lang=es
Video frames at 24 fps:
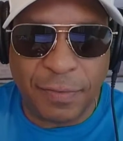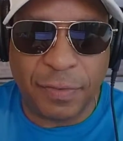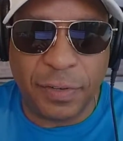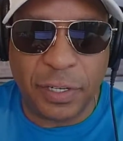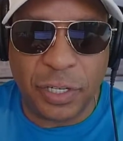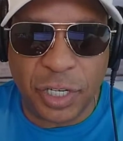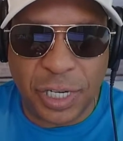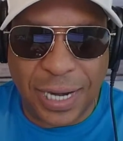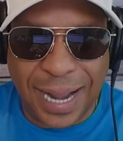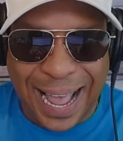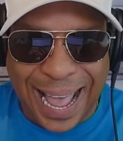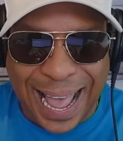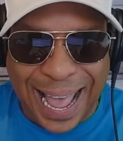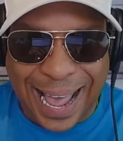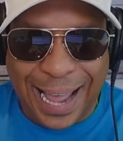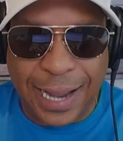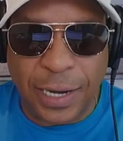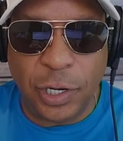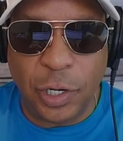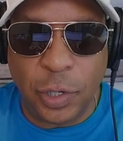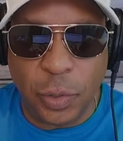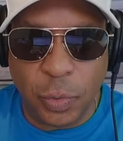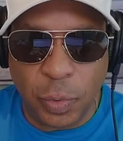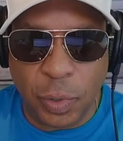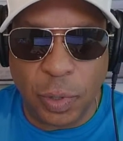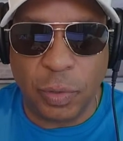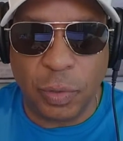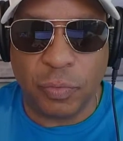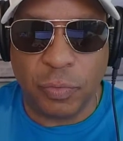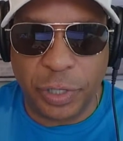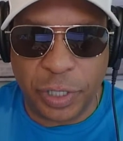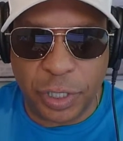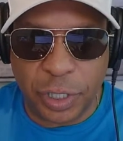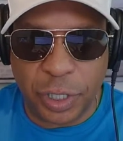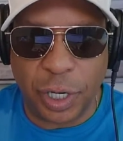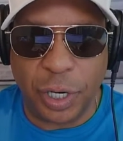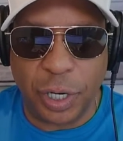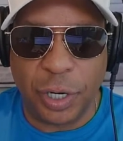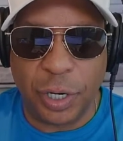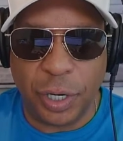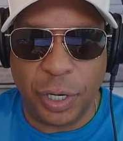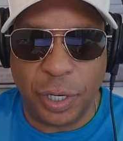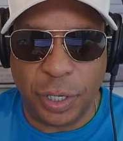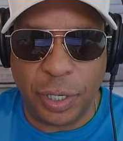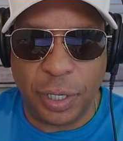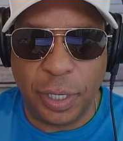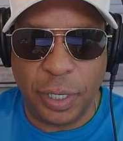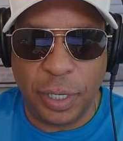con un retorno
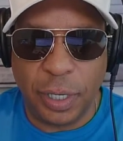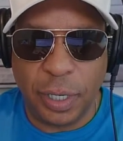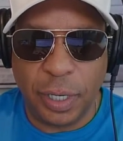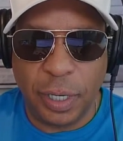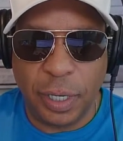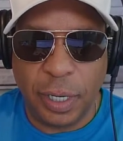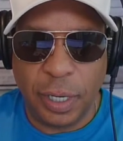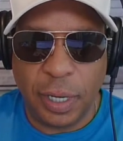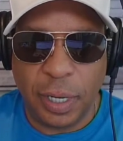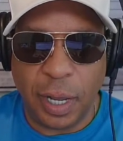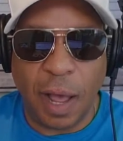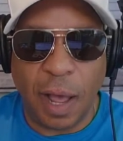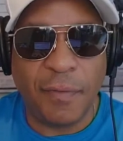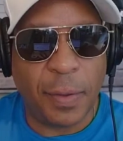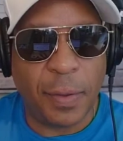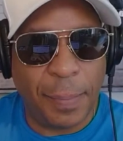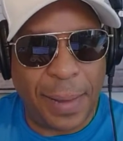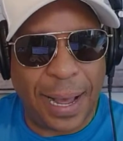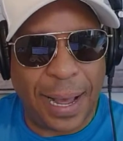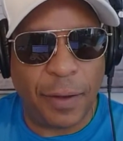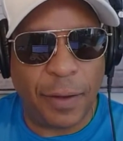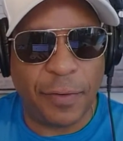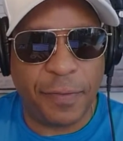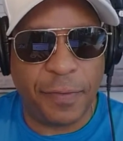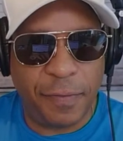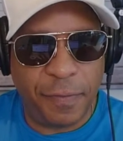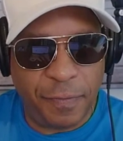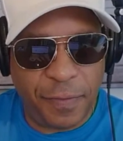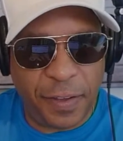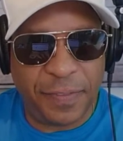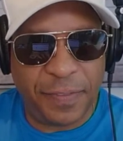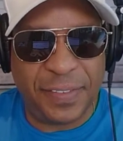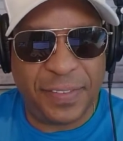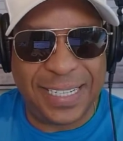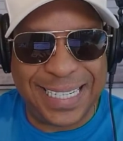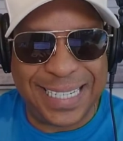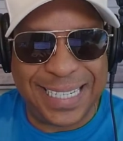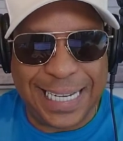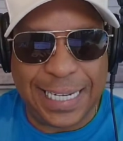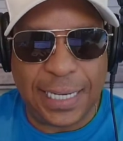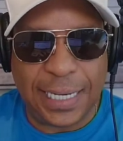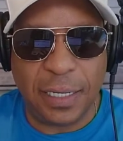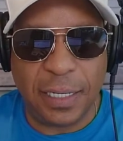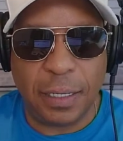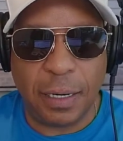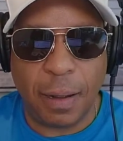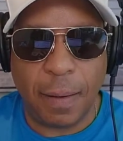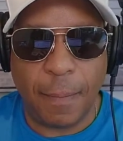anual promedio de alrededor
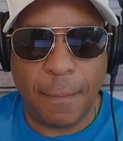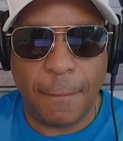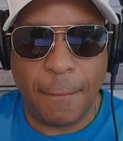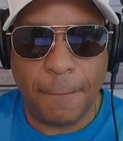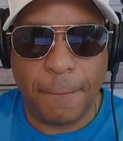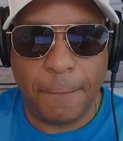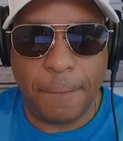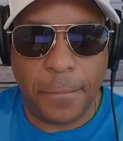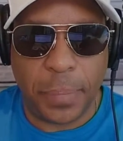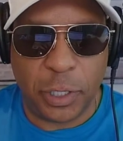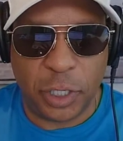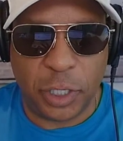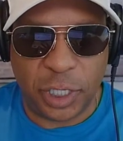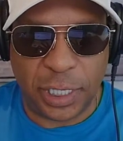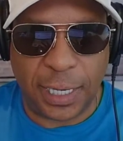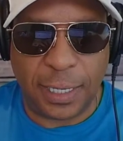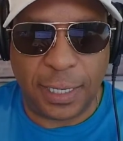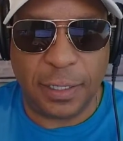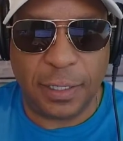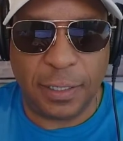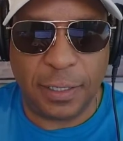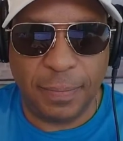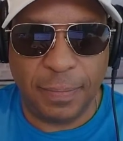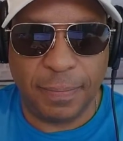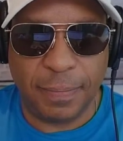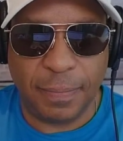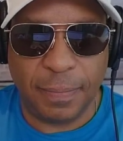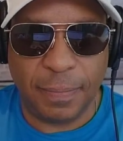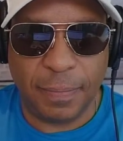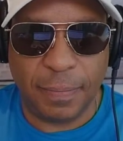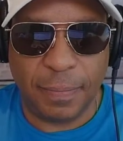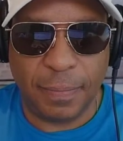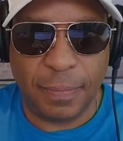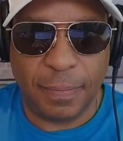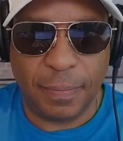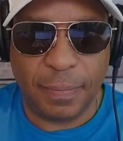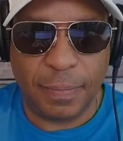de 15%.